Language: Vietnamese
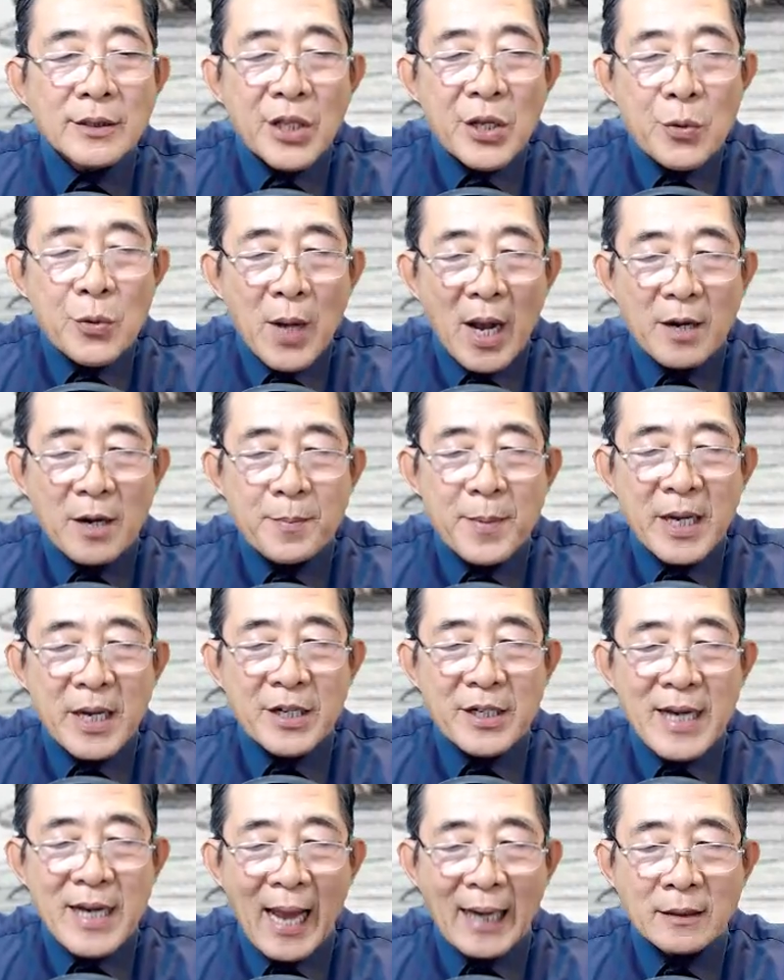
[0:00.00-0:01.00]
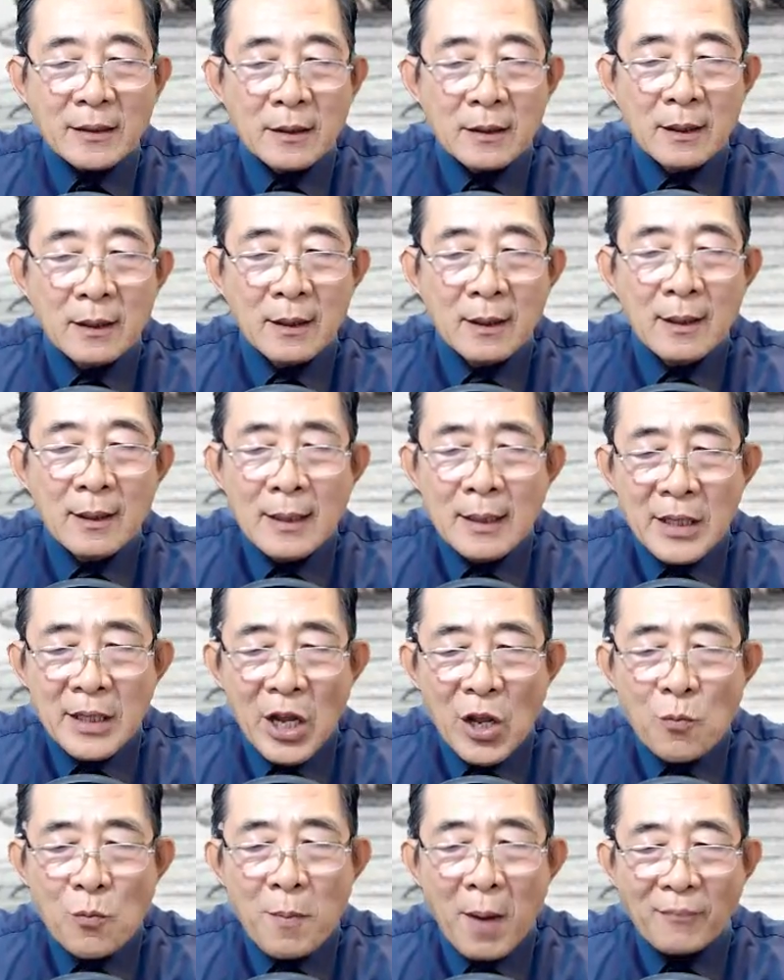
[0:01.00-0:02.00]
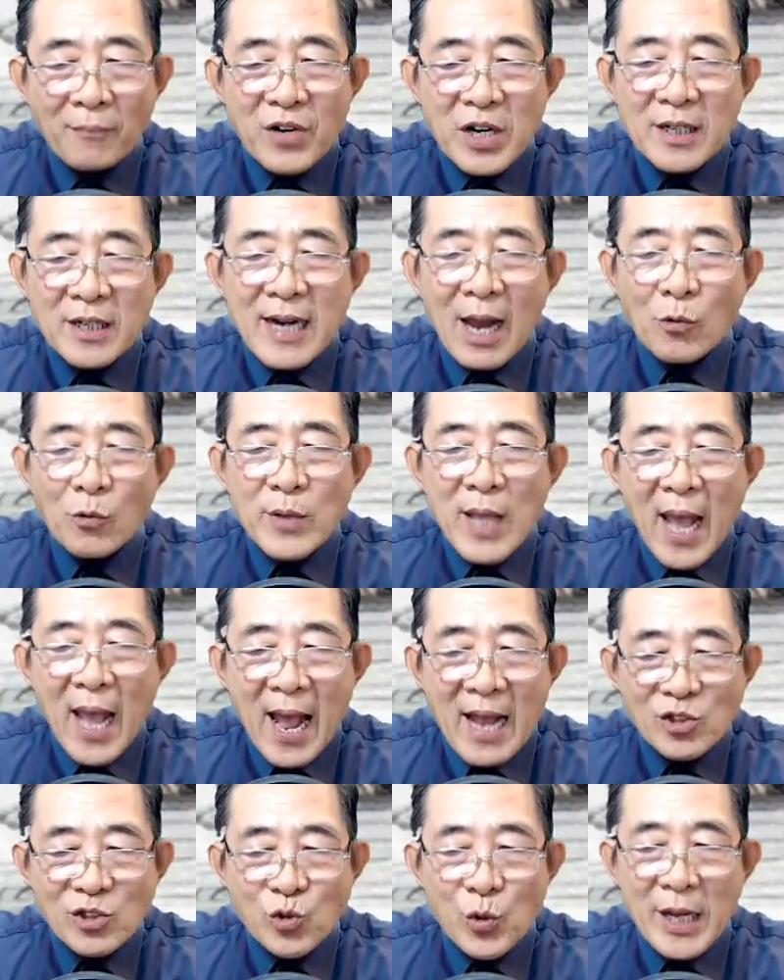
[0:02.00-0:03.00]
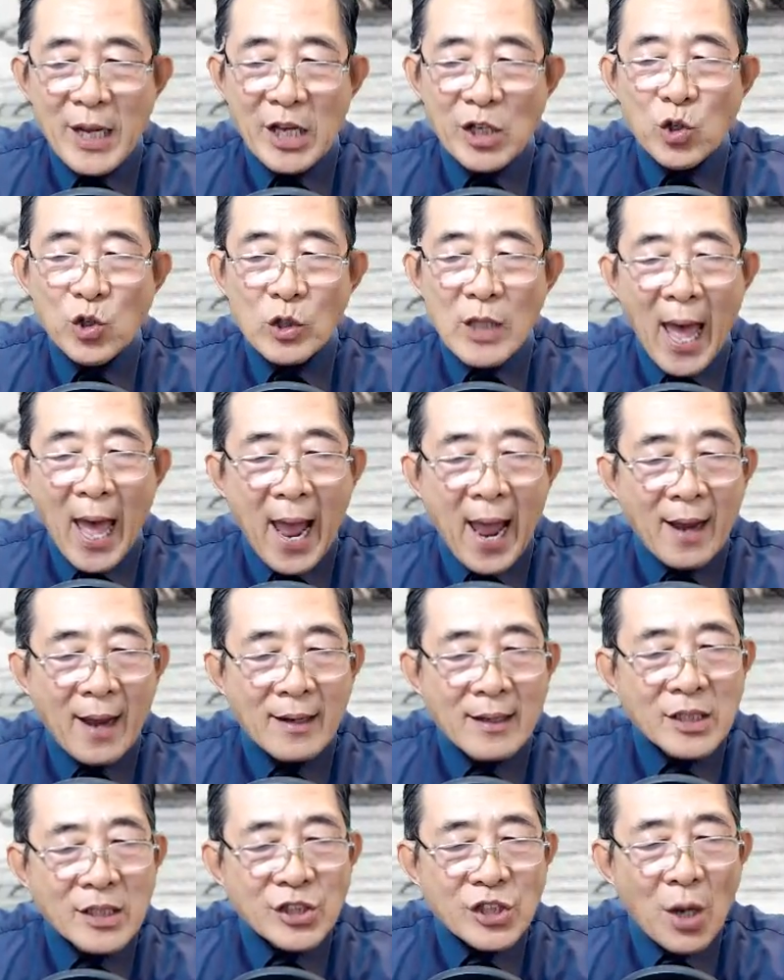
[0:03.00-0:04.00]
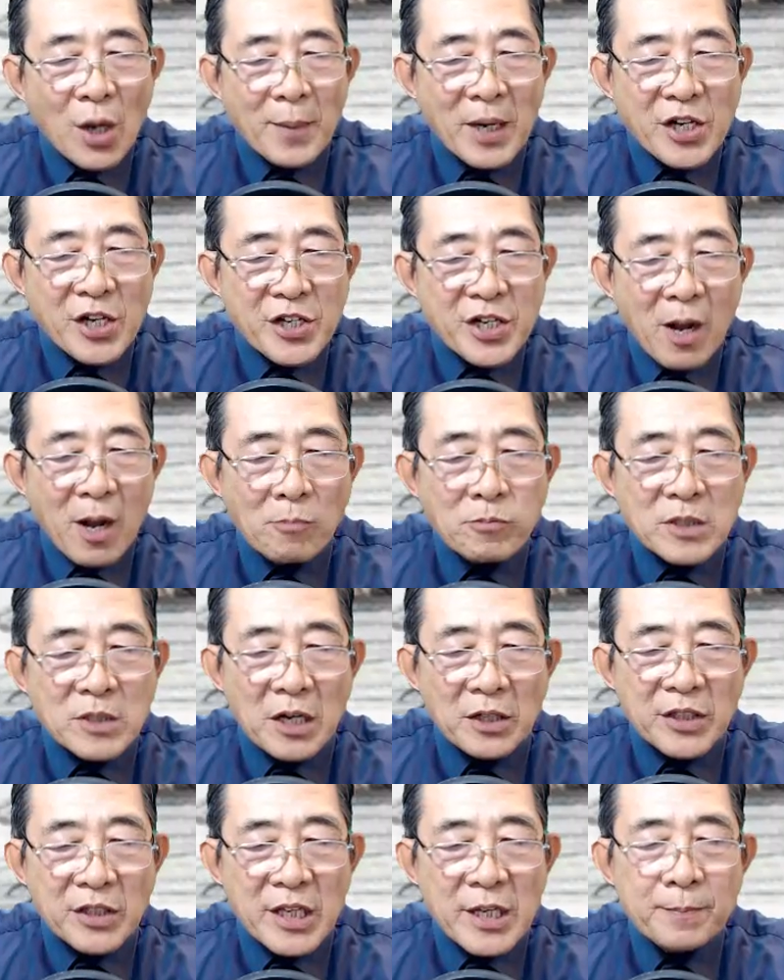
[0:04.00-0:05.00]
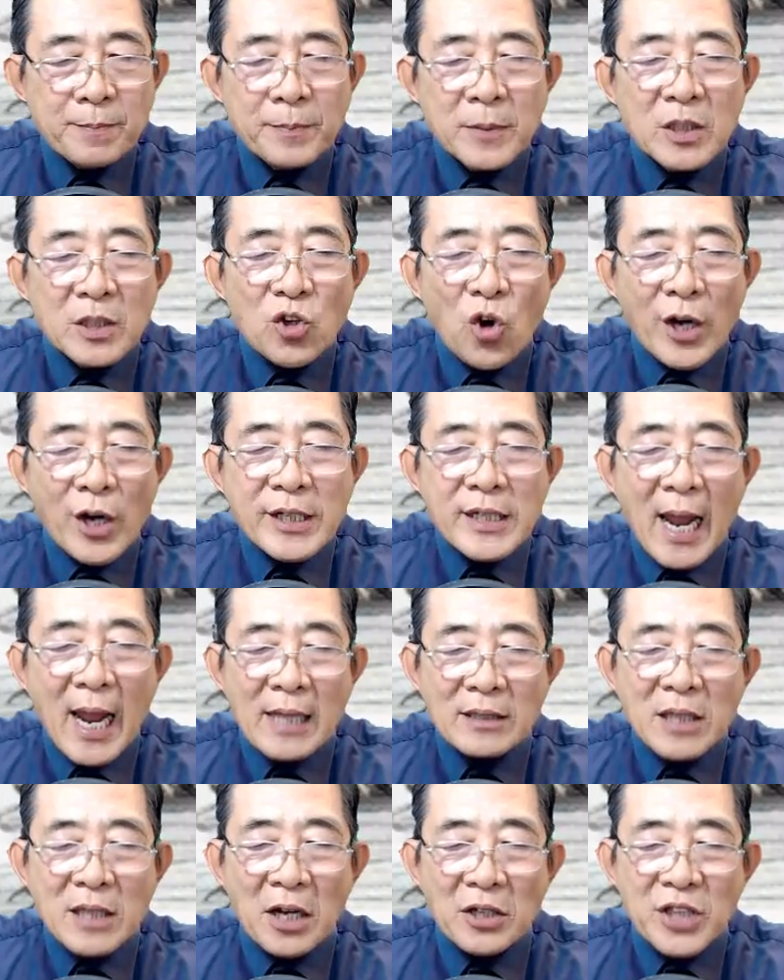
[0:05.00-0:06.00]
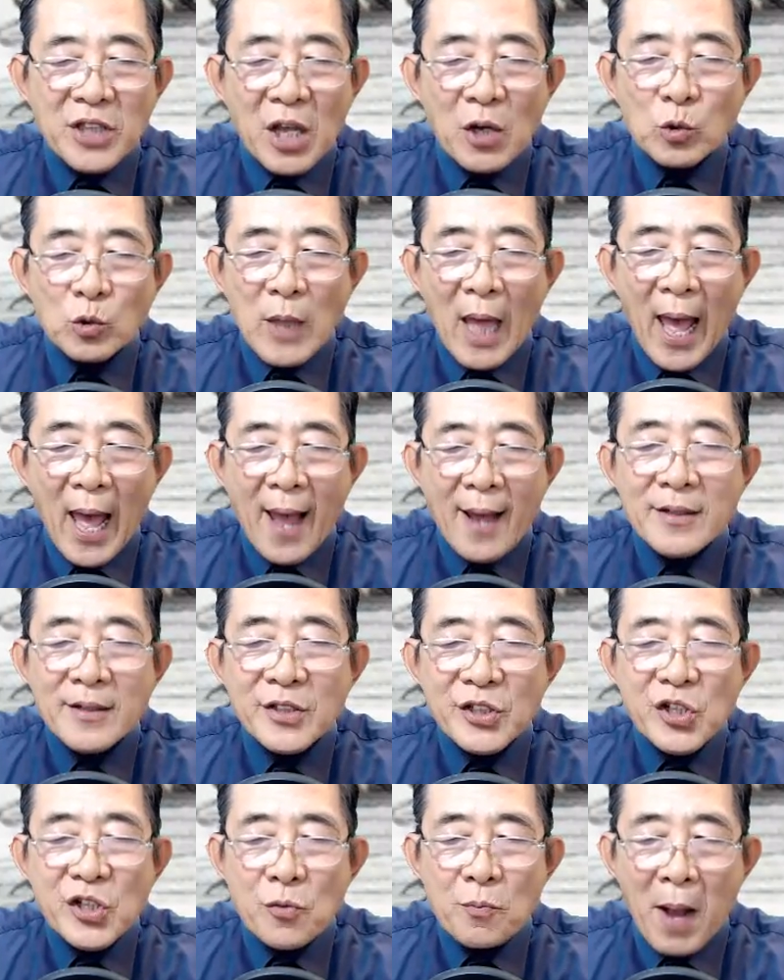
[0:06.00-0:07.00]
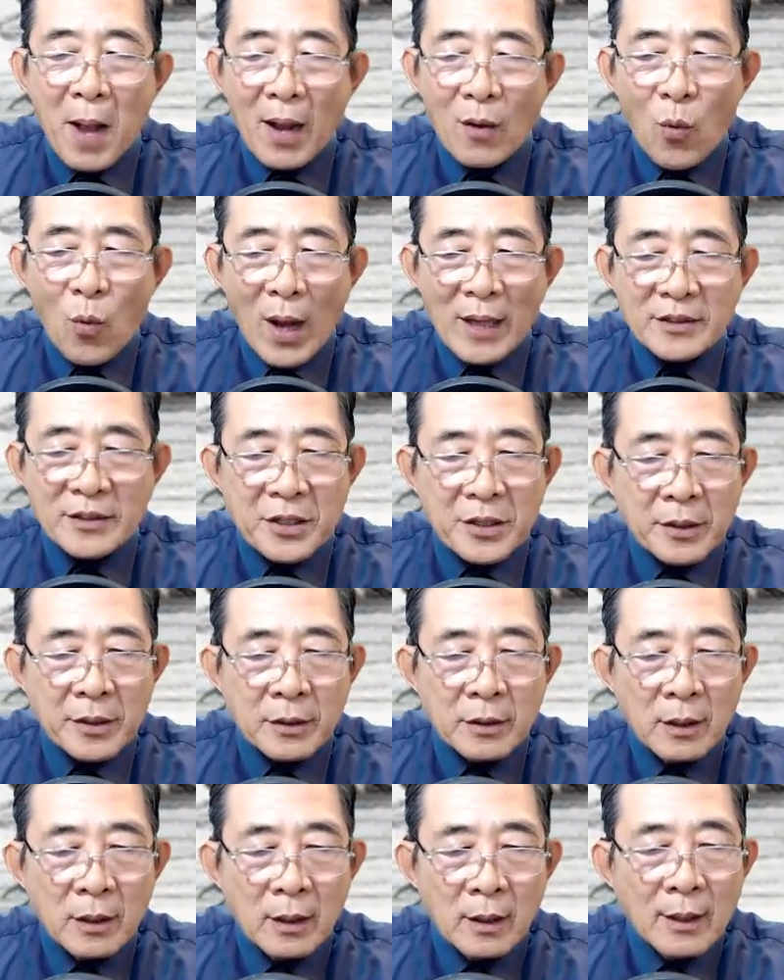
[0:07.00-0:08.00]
Tiêu ngự mới cười lạnh, nếu mà Phượng Lão Gia suy nghĩ cho ta, sao mà ngươi không trực tiếp nói ra thần thế của ta trước mặt hoàng thượng?